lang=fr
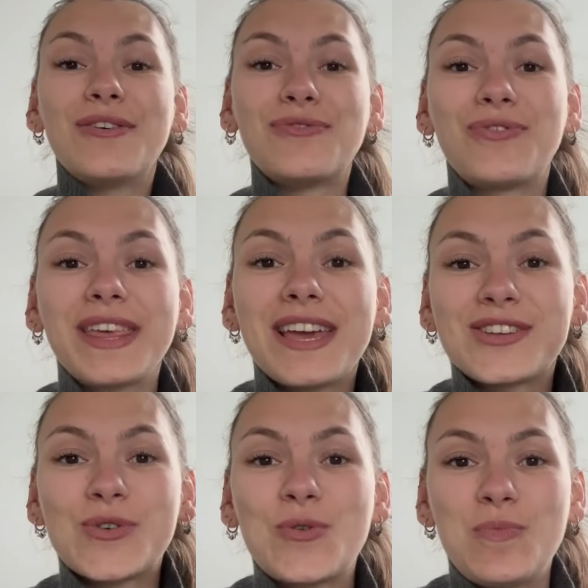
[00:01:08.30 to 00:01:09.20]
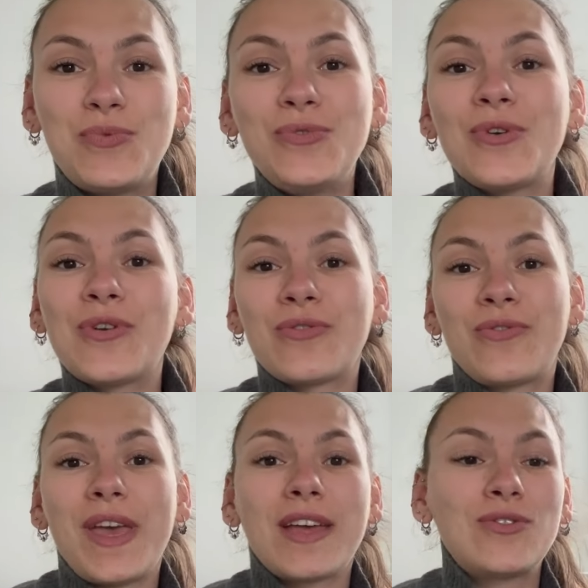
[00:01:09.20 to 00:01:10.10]
Voyage au bout de
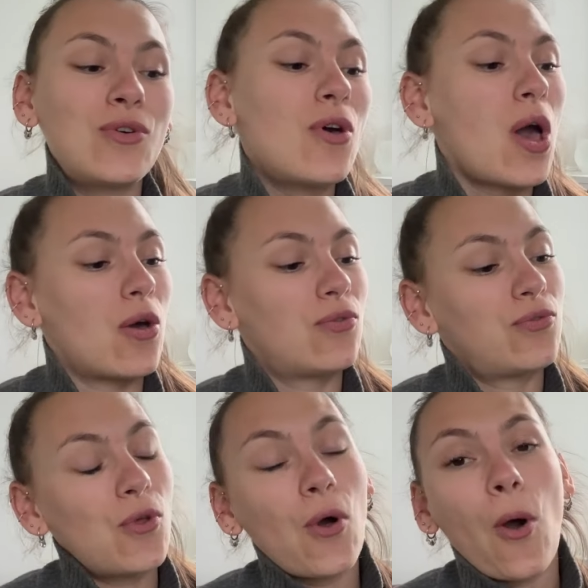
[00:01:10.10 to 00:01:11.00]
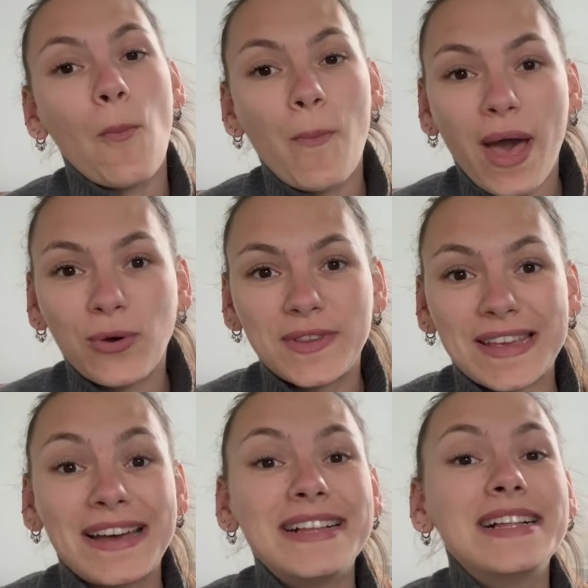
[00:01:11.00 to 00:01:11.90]
l'enfer de euh, Florent
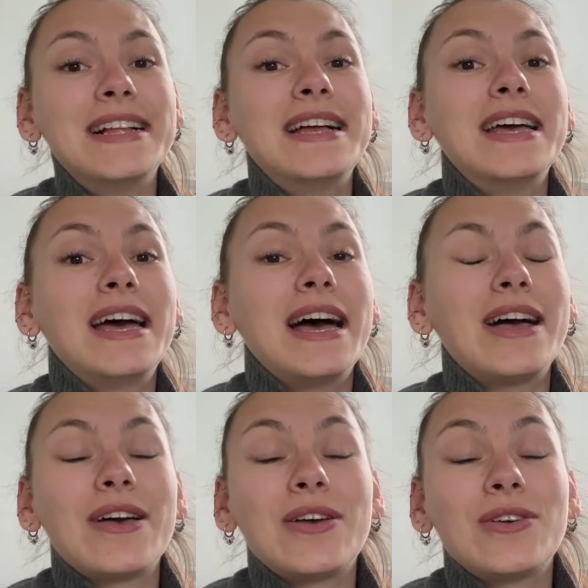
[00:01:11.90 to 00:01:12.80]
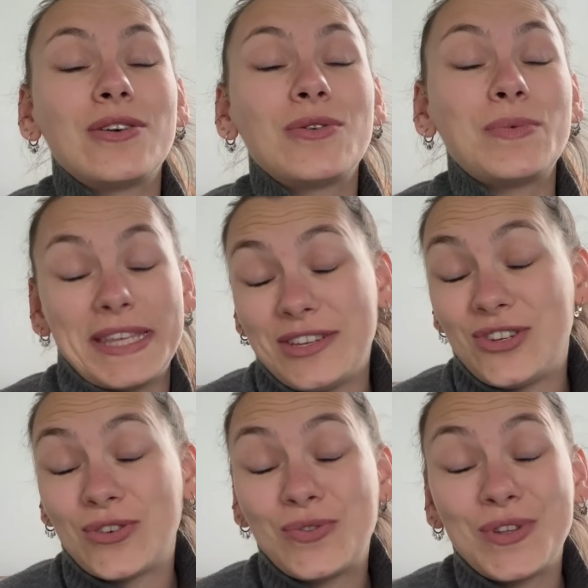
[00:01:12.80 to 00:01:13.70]
Marotta. Euh, oui,
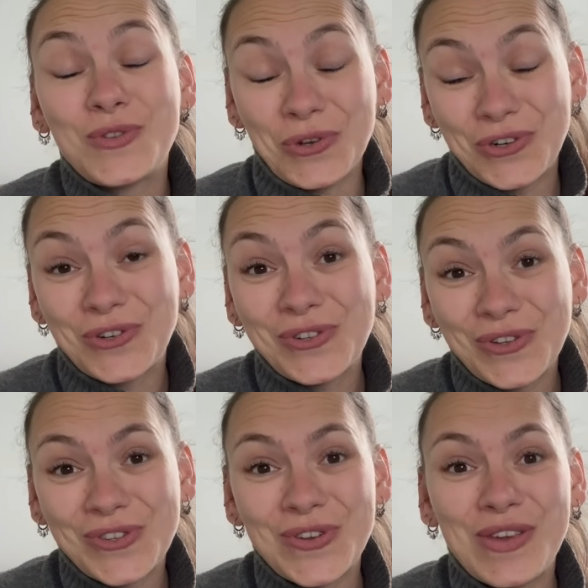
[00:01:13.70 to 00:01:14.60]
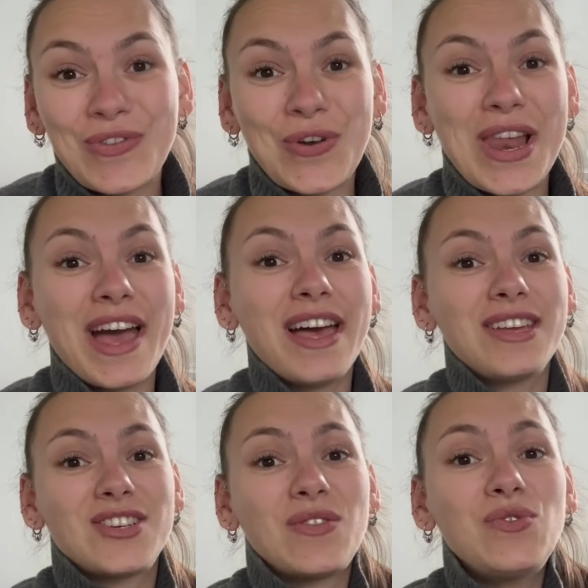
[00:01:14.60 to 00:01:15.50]
je suis toujours dans ce livre-là.
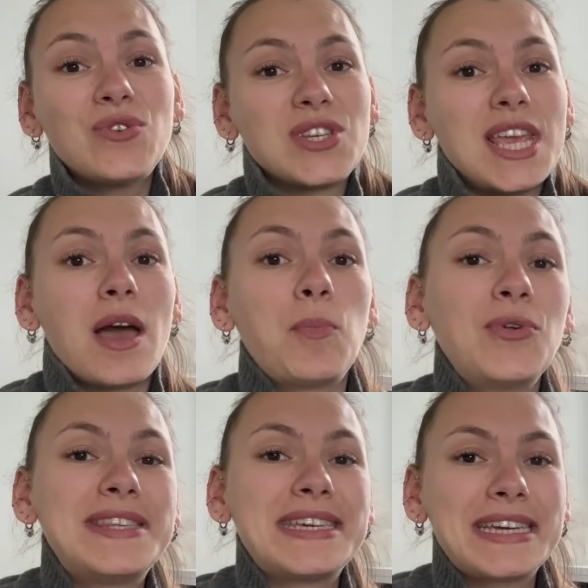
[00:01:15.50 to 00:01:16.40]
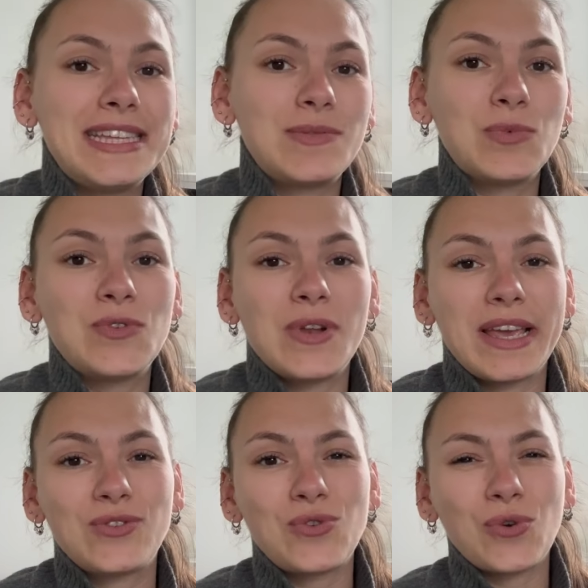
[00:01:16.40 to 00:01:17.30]
J'avoue que j'ai un petit rythme de
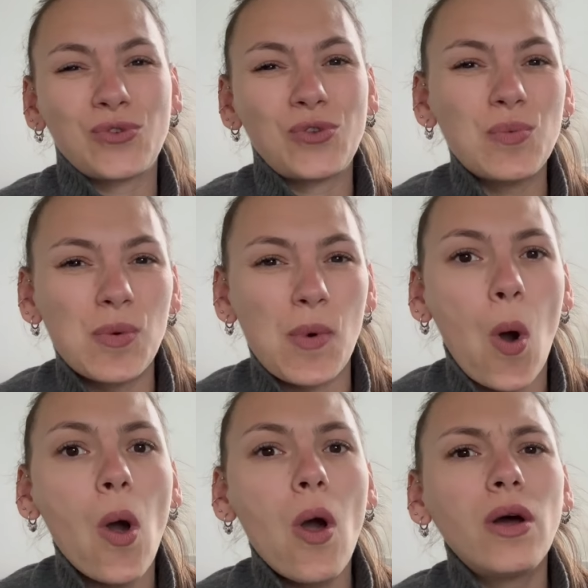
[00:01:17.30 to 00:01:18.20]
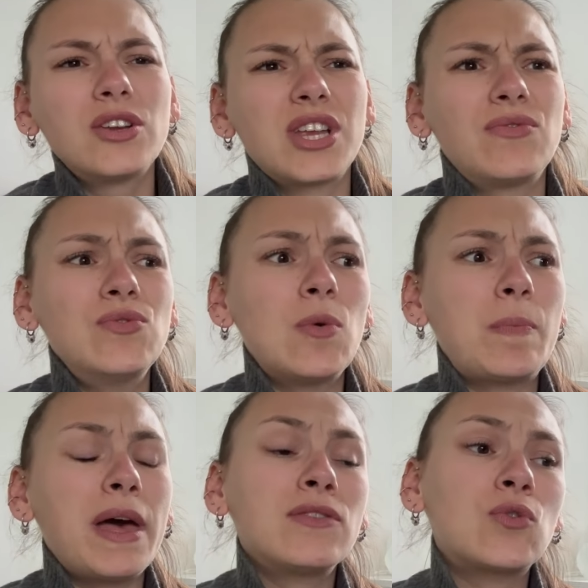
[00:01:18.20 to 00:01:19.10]
lecture en ce moment. J'avoue ne
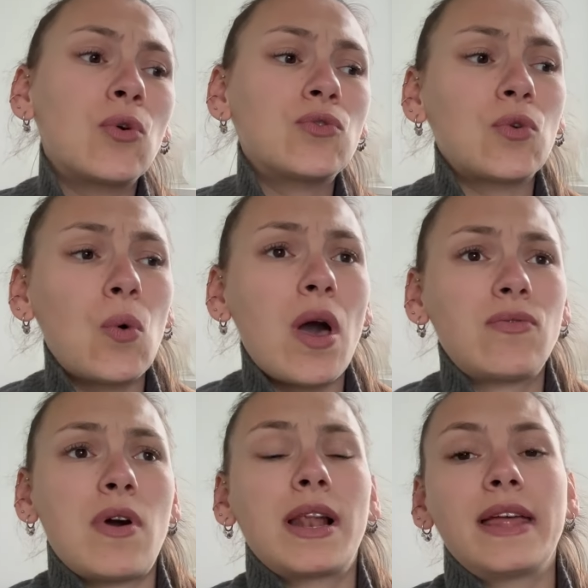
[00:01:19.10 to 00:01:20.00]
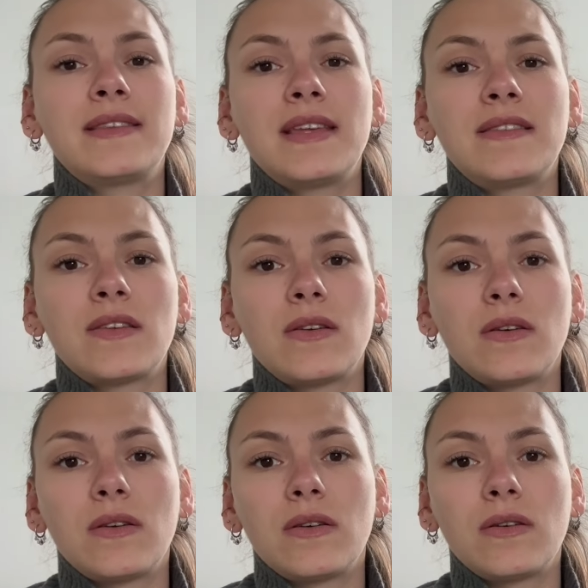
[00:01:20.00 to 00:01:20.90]
pas trop trop avoir la tête
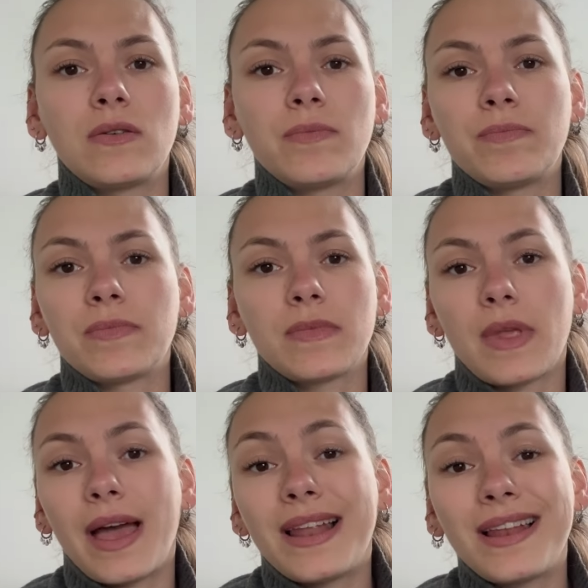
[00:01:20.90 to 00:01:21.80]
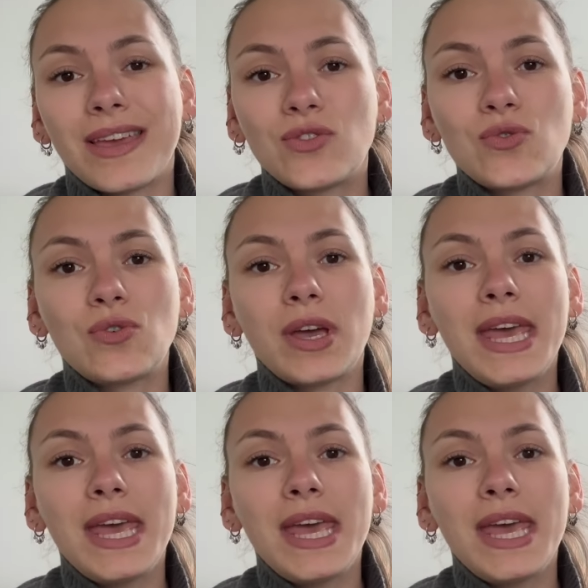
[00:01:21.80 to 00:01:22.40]
euh, à la lecture.